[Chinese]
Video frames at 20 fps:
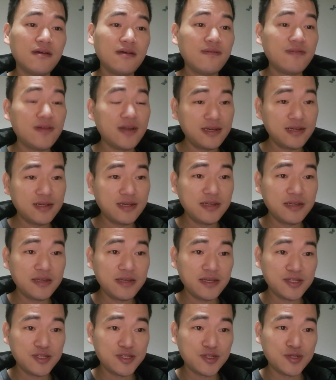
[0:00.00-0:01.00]
富兰克林
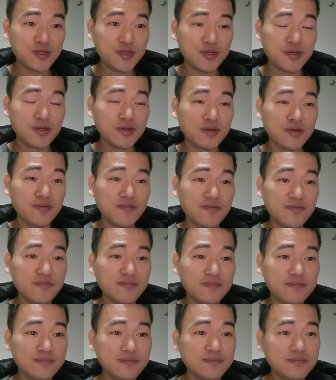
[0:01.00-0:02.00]
也是
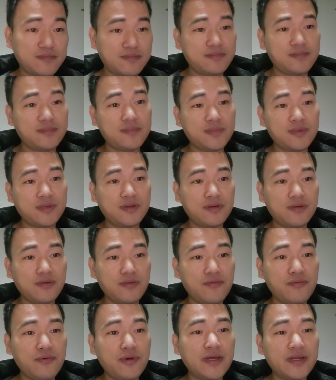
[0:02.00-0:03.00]

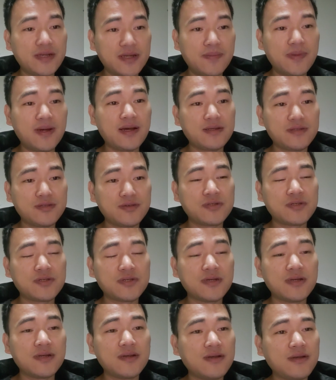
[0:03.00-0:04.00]
伟人嘛，就
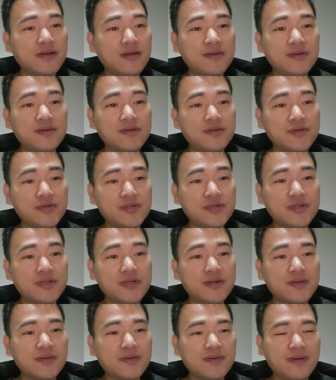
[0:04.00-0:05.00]
是。就
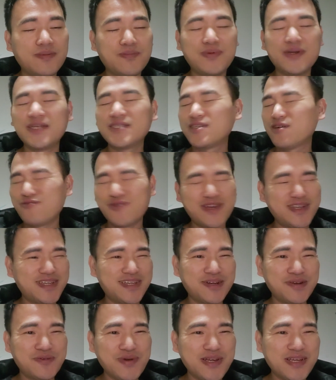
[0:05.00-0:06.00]
是不能叫伟
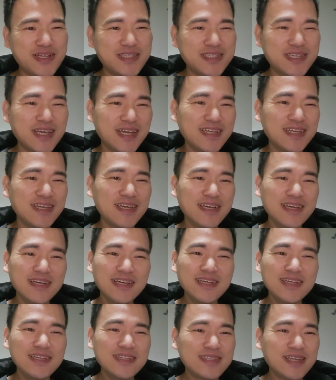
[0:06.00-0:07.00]
人，伟人在
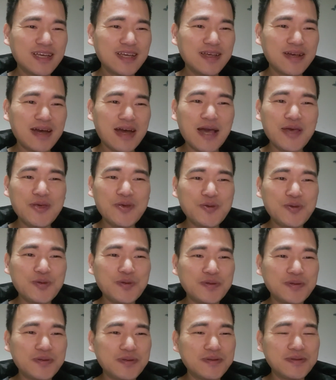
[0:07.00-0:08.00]
在汉
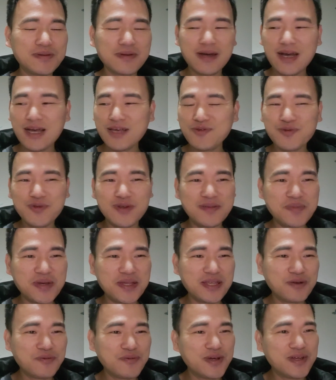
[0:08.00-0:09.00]
语汉语里面
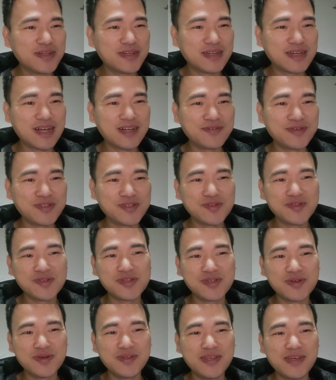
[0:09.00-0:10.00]
的伟人，感觉就
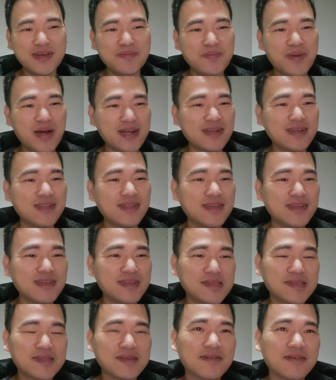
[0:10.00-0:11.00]
是有点骂人的意
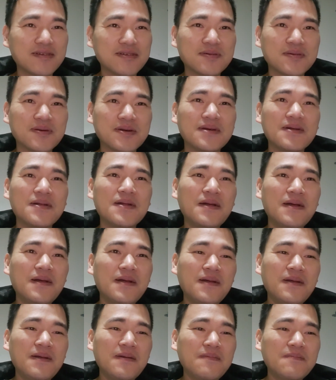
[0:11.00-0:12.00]
思了，是吧？
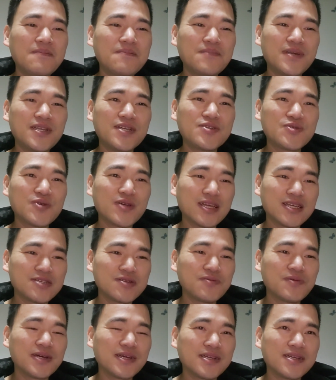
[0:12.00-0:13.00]
不能说他
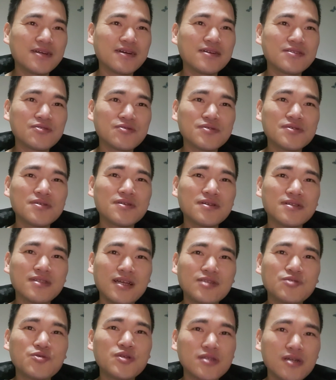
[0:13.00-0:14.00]
是伟人啊，就是
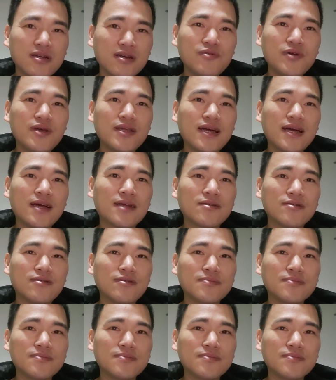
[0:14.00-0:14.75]
他确实很伟大。